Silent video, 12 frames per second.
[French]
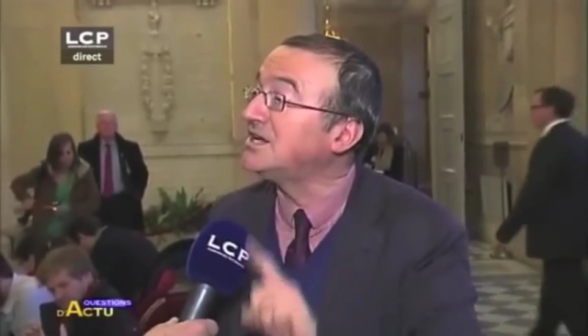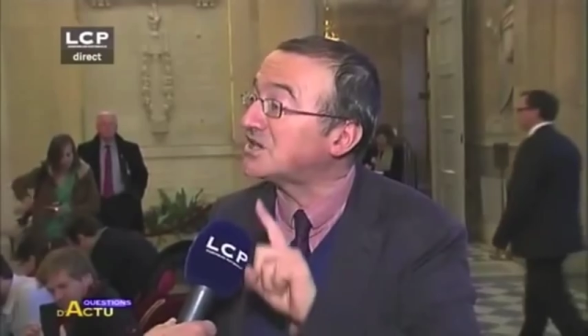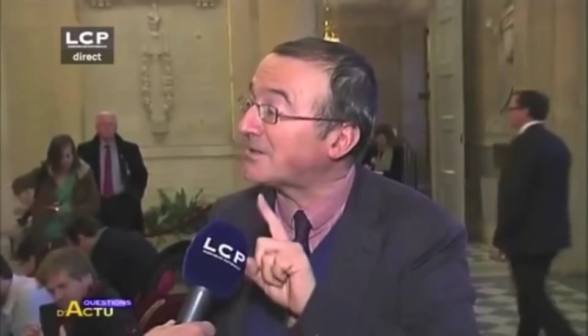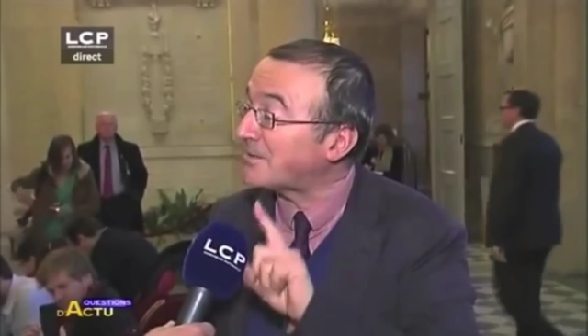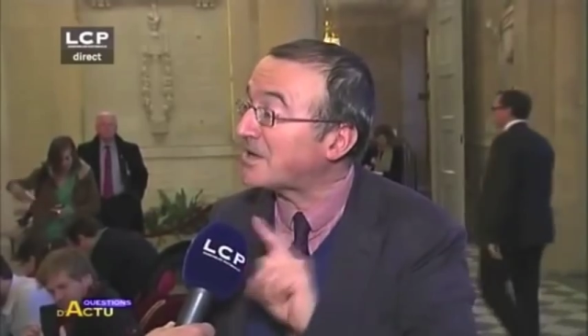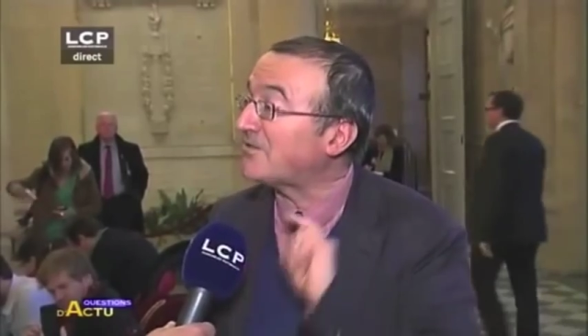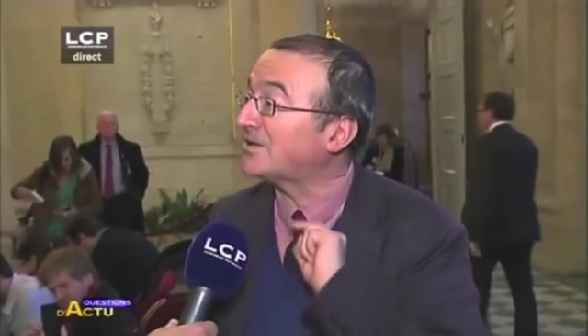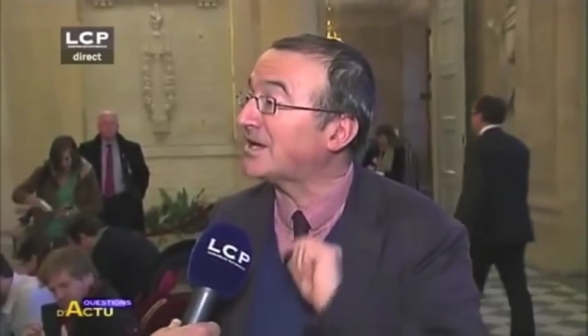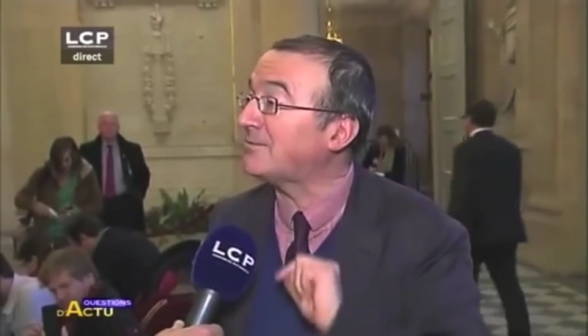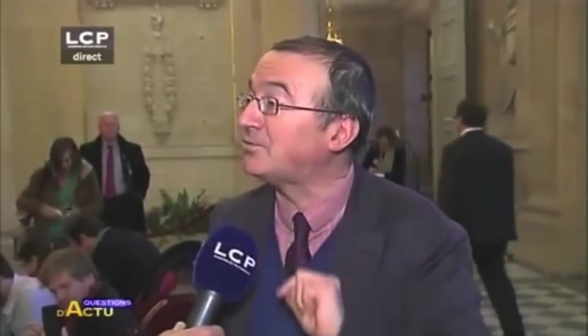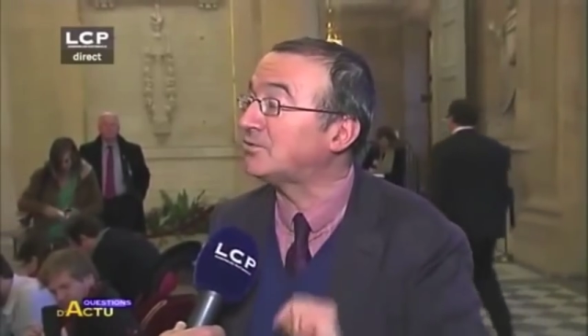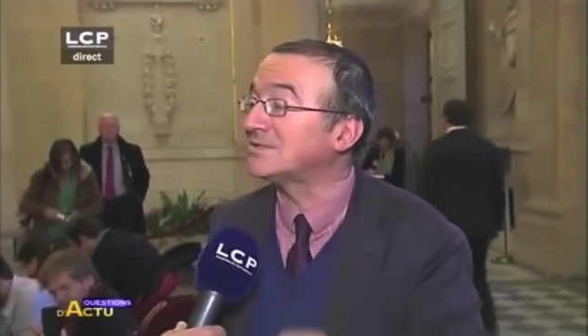J'aimerais bien avoir
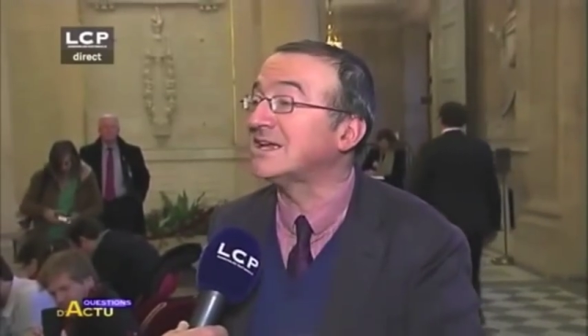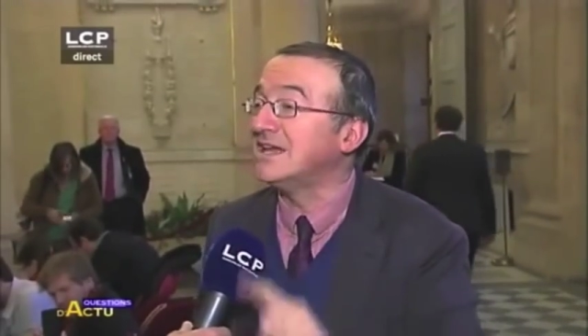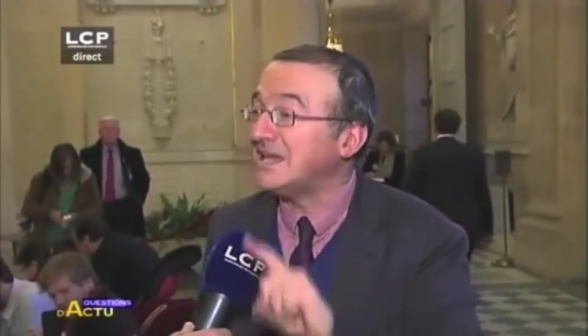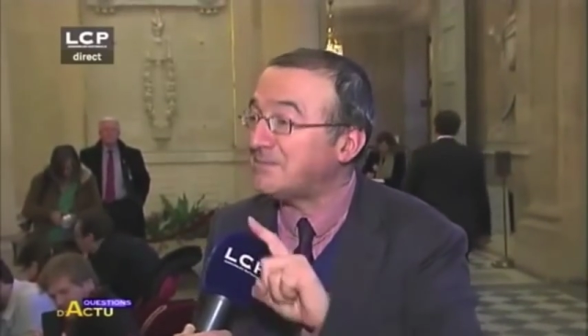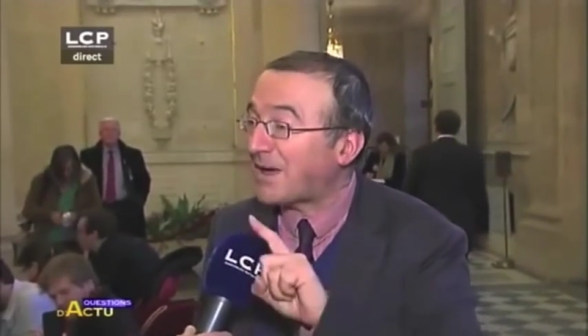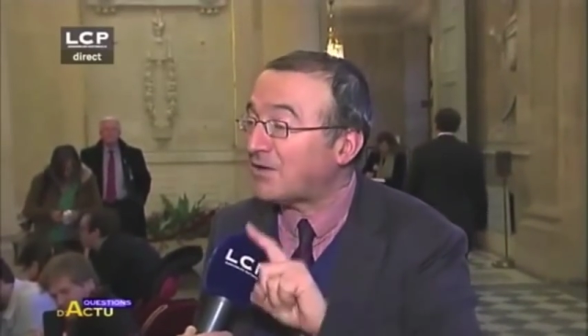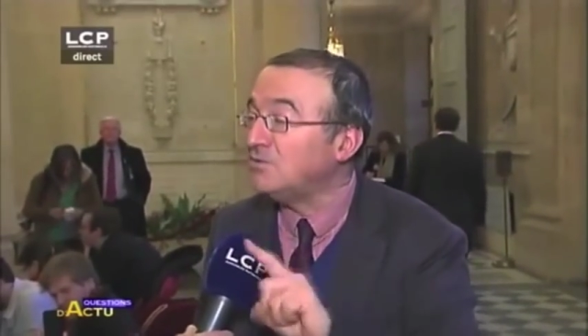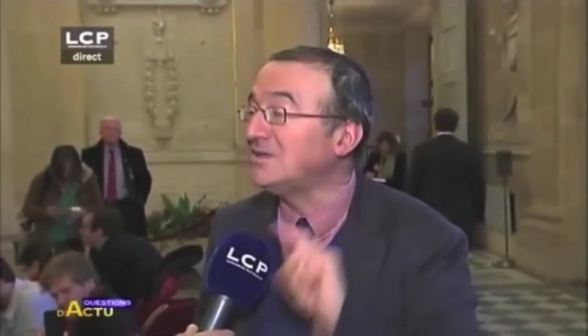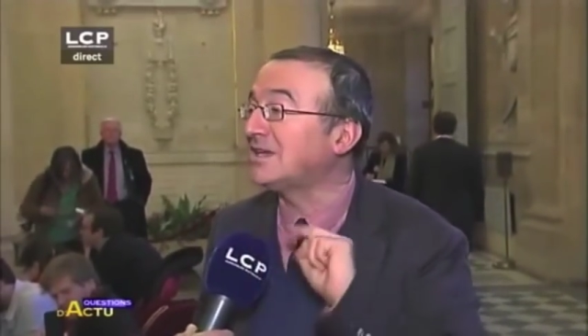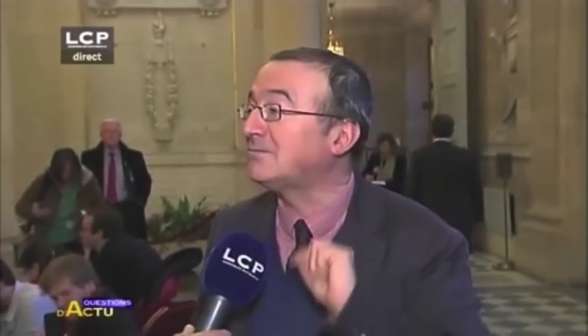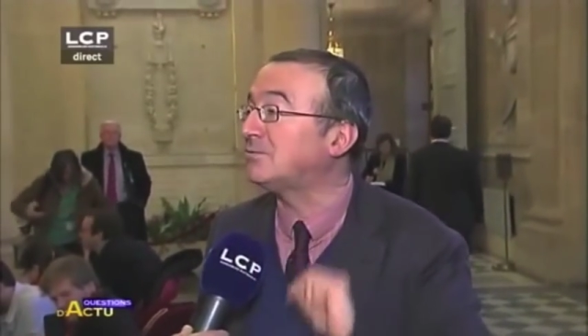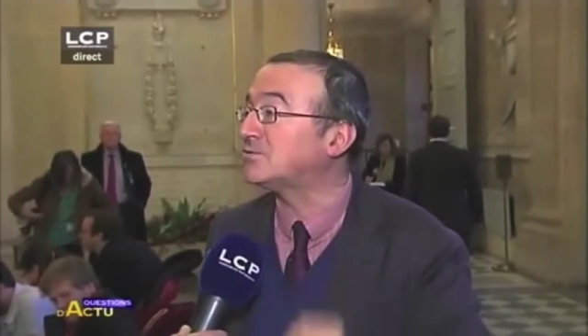des réponses et pas
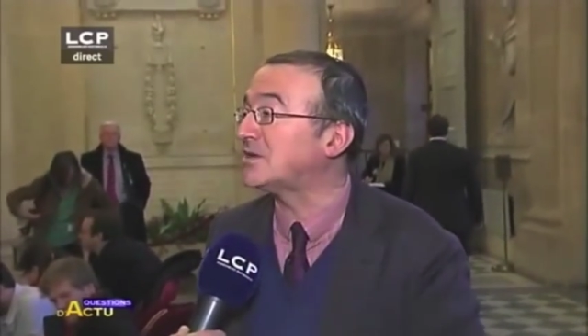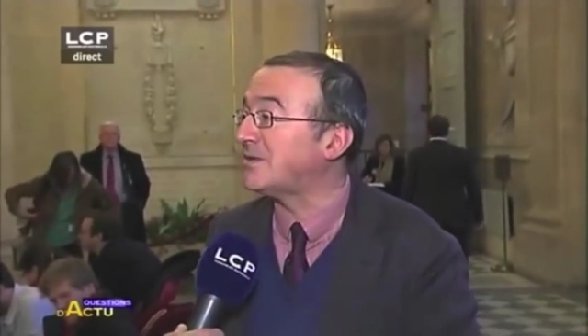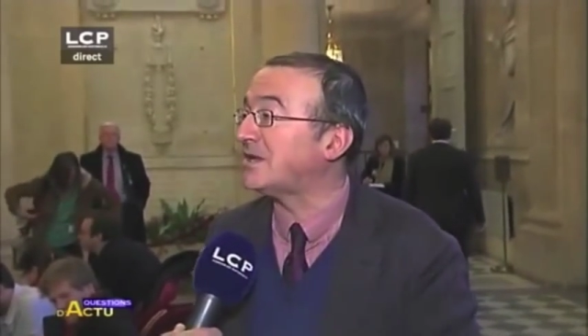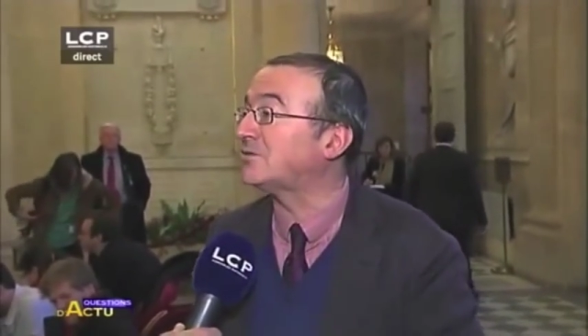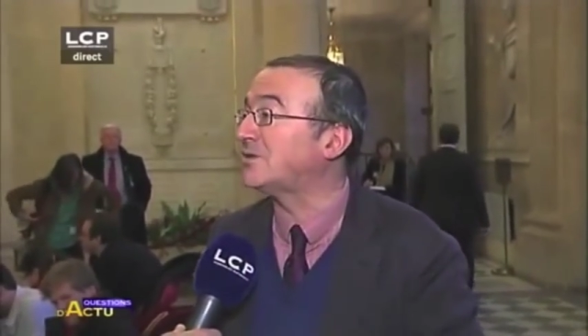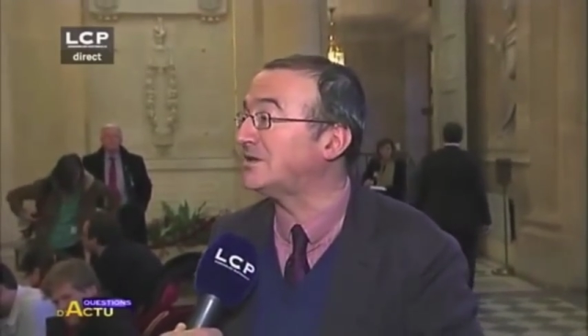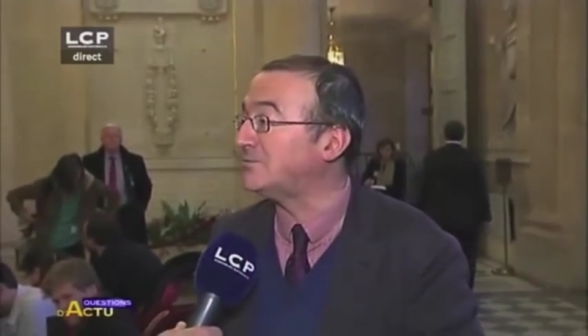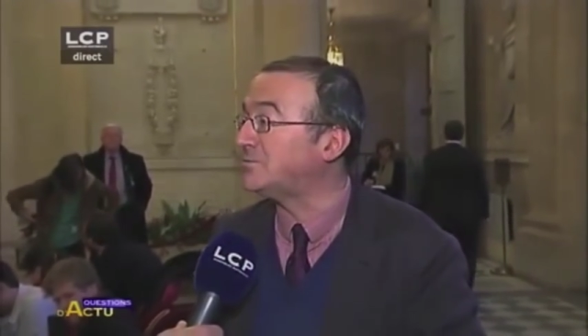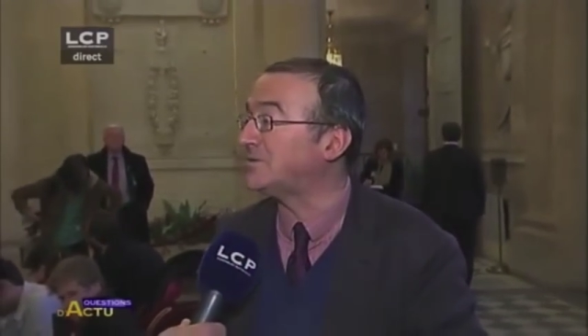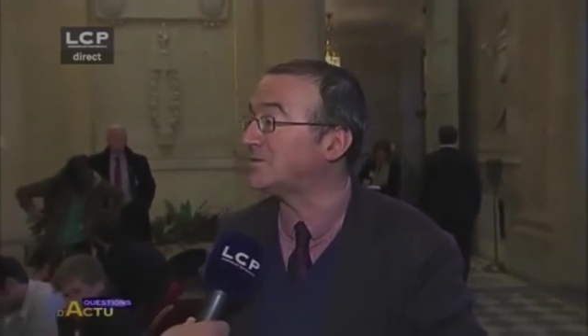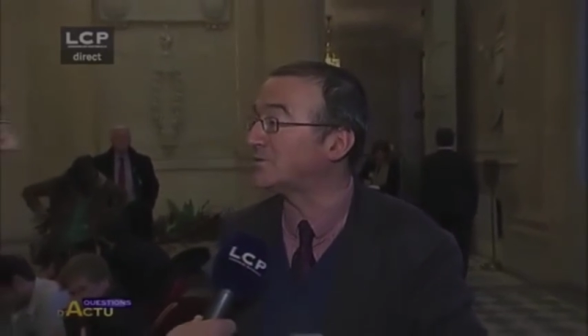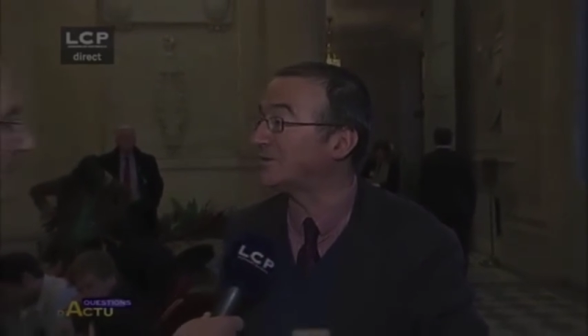uniquement sur la manière dont les députés